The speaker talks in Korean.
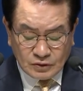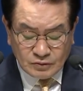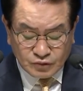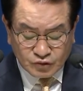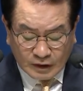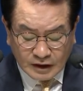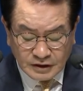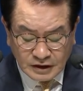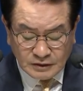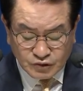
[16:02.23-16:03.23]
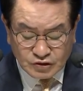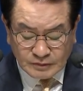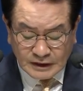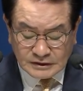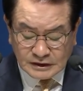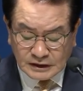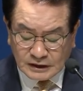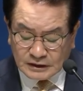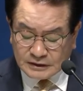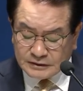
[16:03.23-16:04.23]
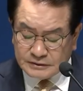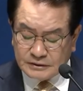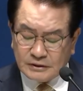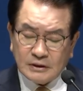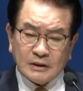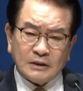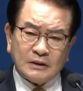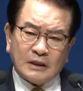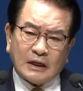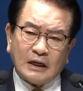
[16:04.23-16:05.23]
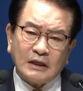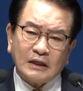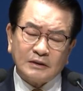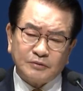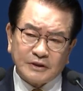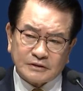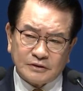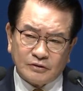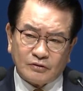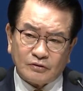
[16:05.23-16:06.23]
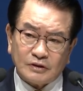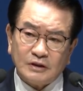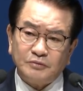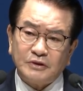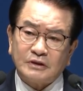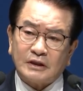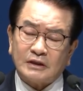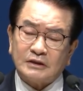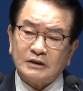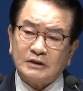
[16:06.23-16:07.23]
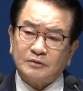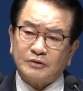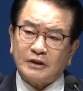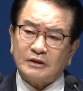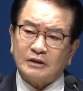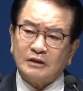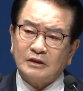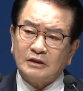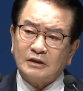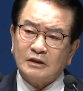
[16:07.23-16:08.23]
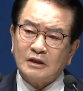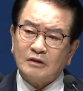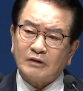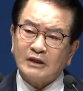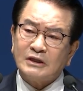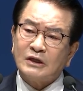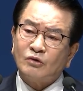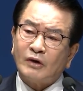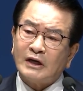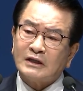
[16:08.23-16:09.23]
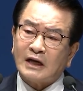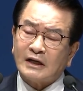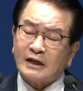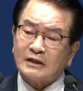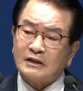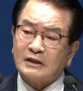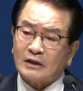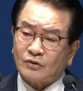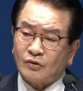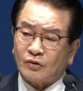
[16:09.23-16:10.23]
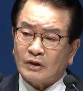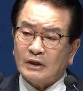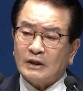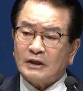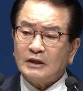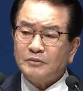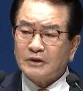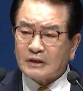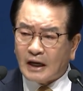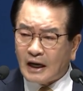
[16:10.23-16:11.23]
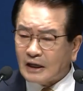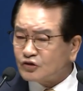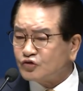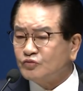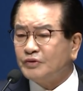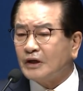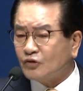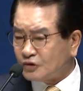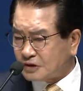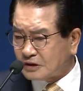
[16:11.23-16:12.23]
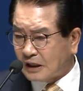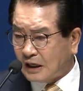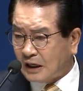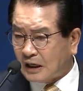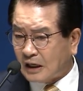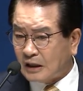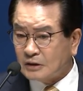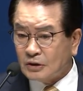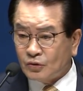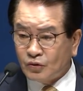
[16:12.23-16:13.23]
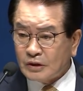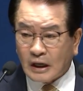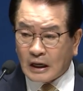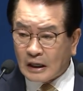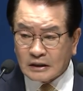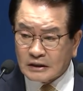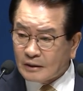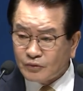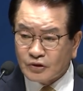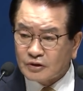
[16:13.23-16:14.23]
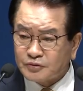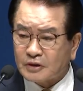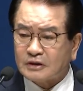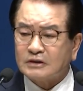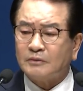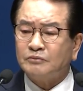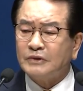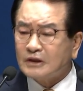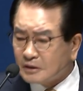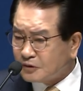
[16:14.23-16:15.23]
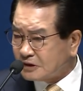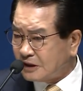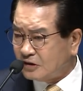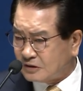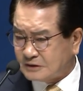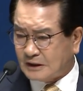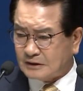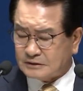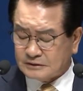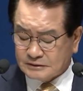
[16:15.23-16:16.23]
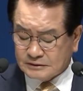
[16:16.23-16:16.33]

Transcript: 뭐, 과거형이 무슨 말이냐? 하나님께서요, 이미 다 여러분의 영원한 영화의 단계 들어가도록 이미 다 준비해 놓으셨다. 우리가 할 게 아무것도 없어요. 그냥 믿으면 돼요, 그냥.